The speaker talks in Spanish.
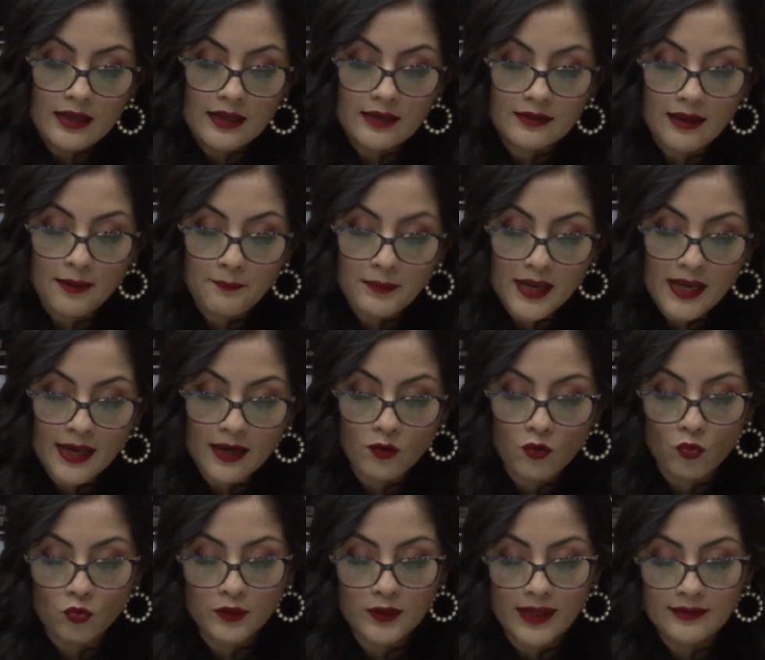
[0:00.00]
Y
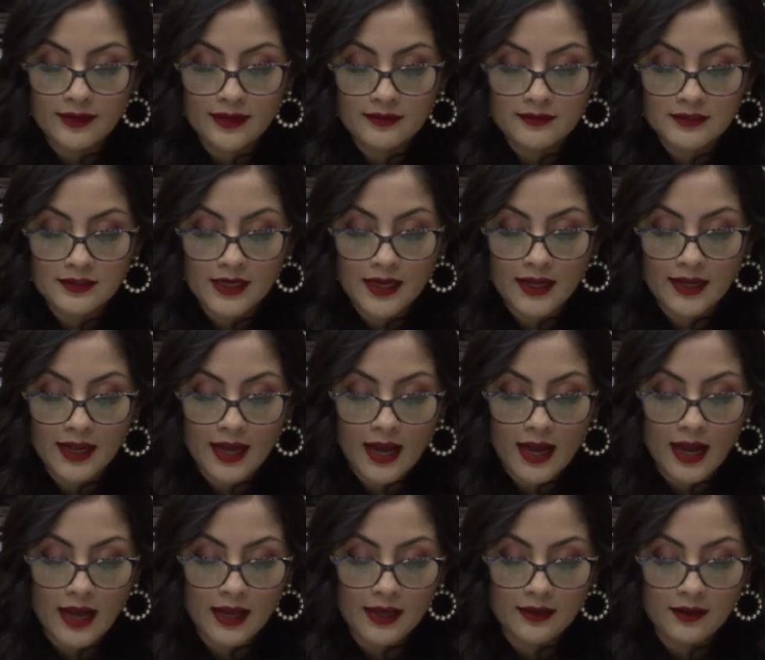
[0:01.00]
también una
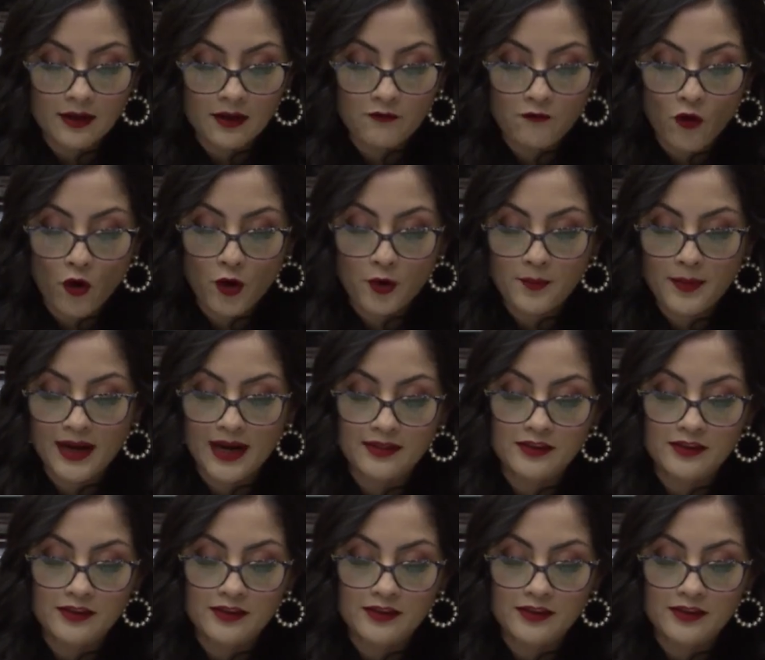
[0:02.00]
tercera reforma,